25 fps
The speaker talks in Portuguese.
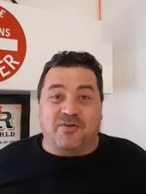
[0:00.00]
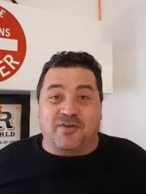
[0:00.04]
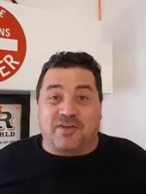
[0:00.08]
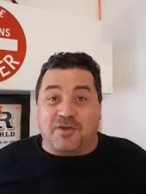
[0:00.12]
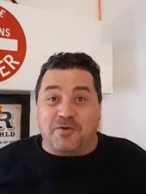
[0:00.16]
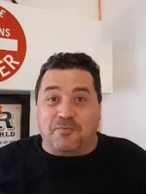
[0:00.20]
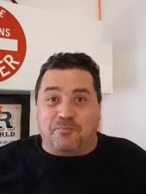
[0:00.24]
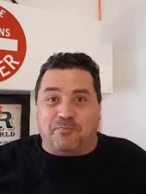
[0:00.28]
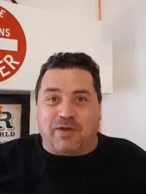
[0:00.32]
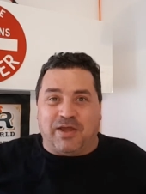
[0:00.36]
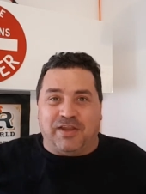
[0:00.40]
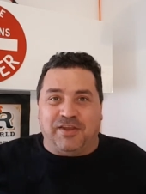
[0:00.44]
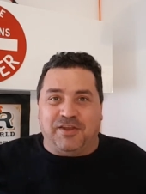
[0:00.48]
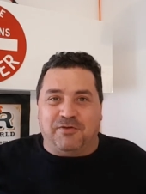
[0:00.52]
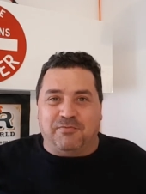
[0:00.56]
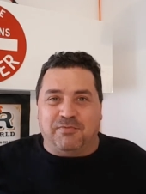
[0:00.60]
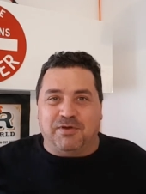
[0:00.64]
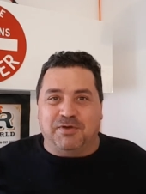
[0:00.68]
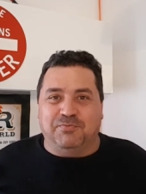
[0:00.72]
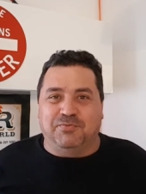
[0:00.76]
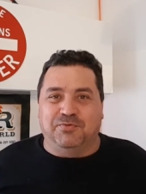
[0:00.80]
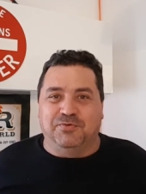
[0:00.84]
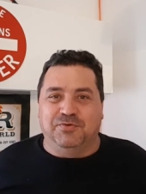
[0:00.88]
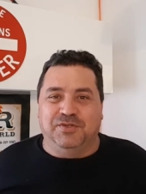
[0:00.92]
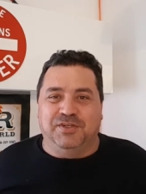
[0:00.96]
qual que é o painel
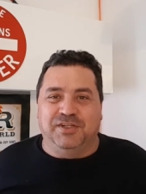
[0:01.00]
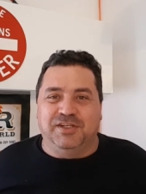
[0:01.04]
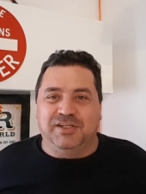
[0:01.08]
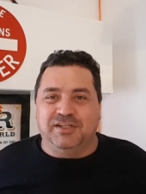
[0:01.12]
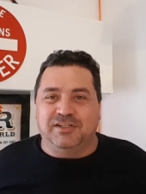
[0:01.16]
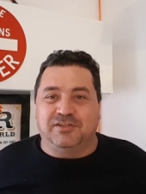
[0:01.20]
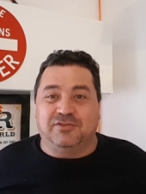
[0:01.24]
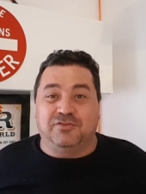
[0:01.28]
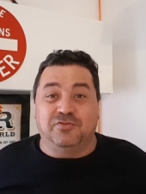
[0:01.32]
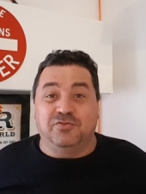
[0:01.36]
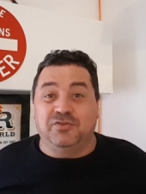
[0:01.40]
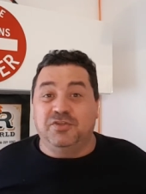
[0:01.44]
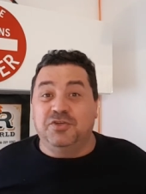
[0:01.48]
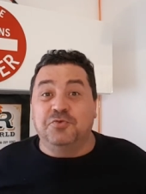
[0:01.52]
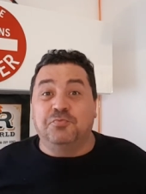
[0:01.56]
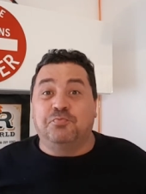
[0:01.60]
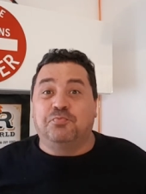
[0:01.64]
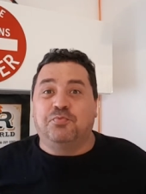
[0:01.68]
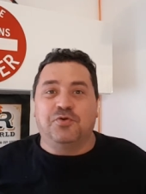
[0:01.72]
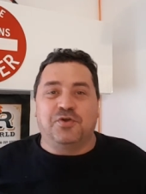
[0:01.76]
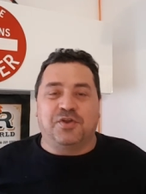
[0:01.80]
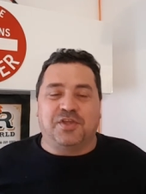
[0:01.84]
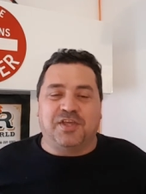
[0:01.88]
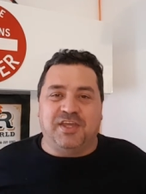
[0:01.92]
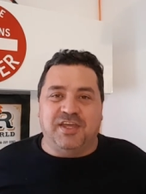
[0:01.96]
mais bonito e o
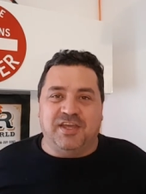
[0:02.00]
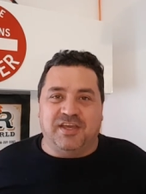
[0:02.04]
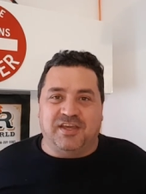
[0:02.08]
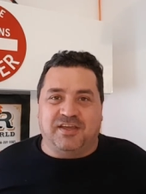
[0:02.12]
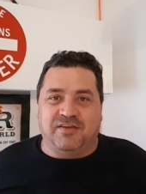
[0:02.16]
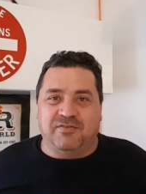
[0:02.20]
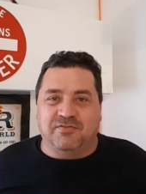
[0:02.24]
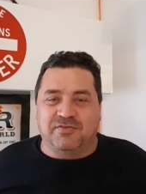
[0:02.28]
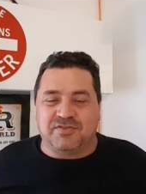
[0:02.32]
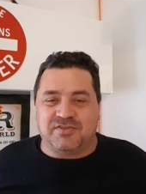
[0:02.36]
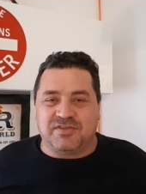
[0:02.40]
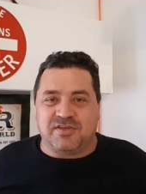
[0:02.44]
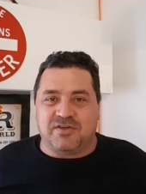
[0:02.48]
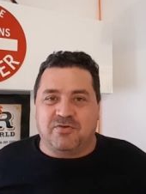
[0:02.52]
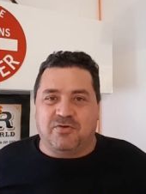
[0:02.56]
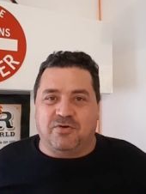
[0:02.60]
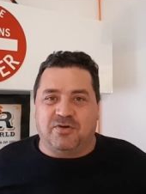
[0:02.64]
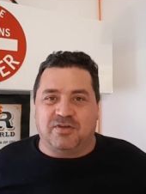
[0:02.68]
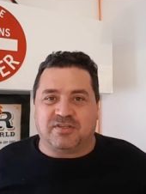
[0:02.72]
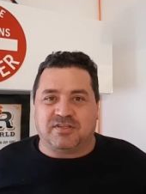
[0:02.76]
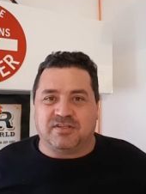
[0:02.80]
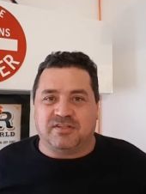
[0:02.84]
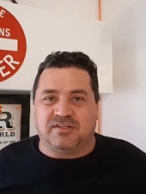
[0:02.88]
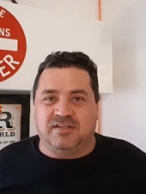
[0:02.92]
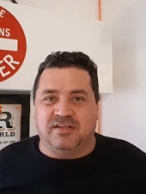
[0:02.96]
porquê que você
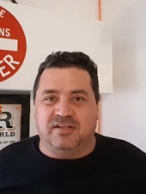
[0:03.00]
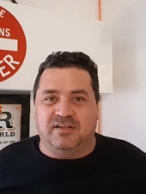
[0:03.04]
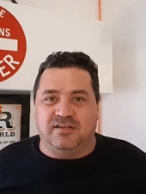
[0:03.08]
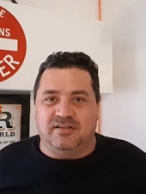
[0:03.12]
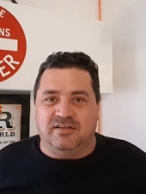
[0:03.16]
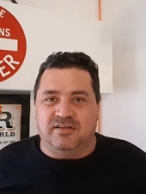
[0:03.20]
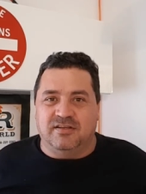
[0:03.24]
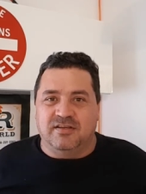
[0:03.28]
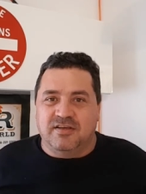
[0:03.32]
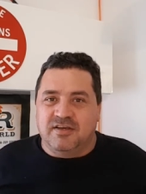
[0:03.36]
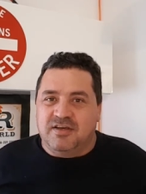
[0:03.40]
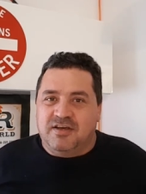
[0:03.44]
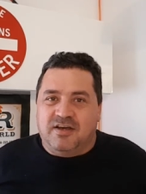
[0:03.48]
gosta dele.